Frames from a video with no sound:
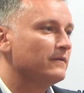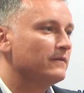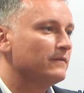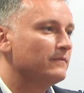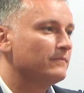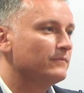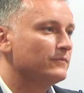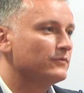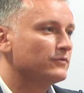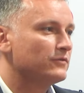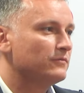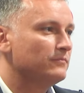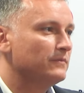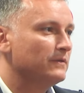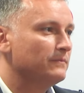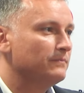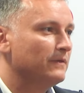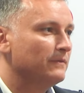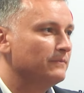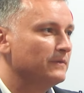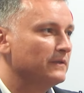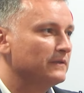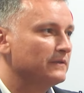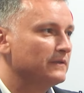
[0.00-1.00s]
Musimy
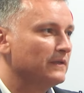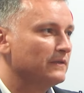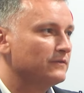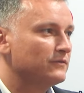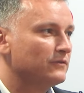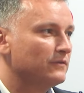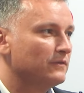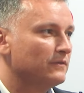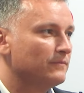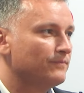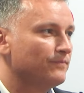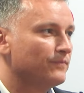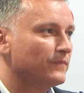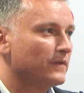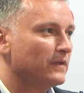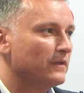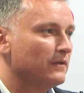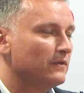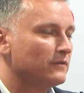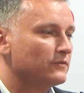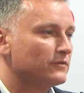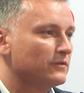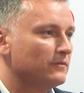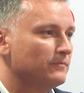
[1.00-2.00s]
pamiętać o
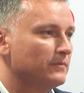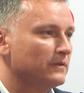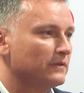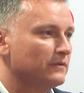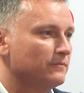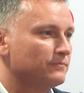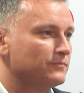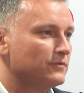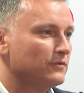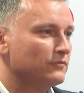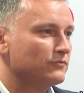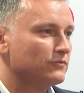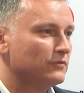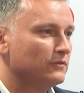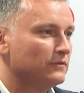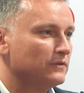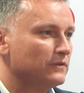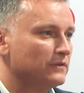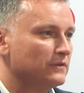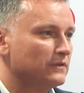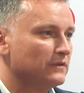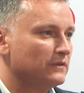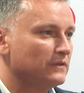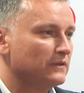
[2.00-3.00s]
osobach
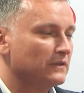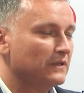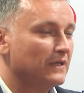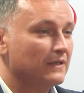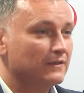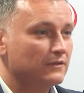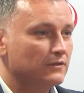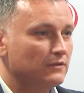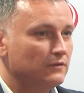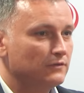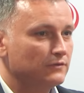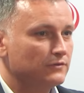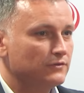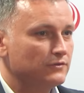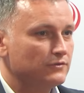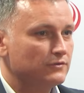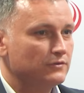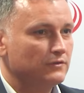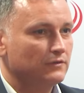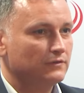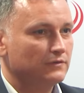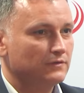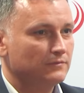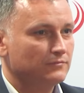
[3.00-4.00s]
obciążonych
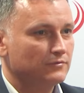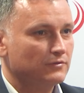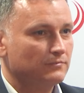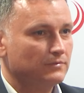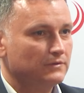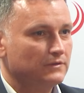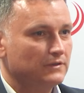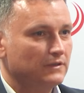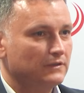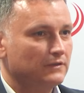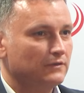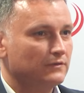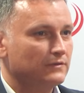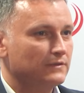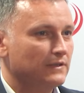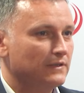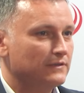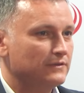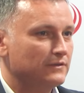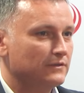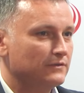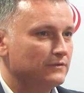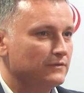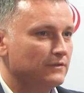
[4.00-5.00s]
kardiologicznie, o tym, żeby nie
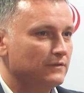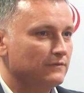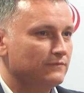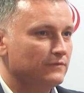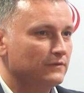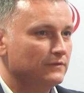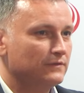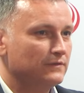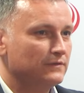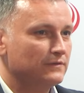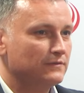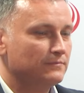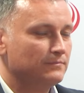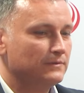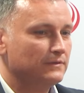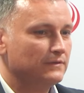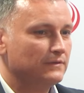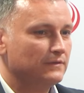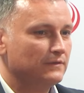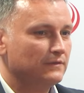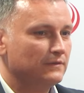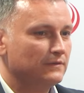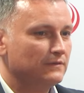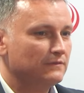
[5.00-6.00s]
dostarczać tej wody
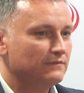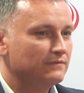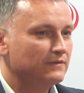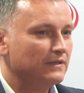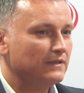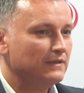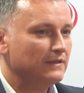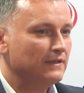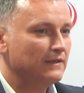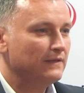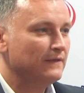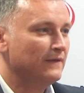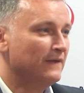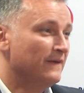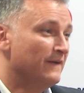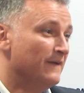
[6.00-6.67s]
zbyt wiele.